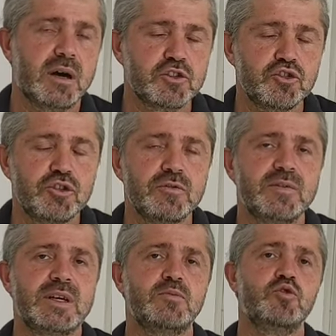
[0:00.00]
atıyor
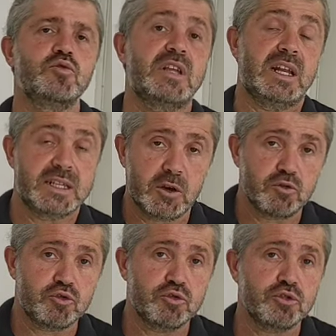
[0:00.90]
ve bu tehlike
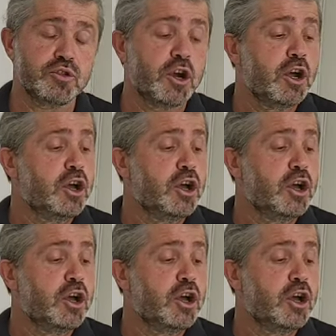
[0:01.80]
oluşturur.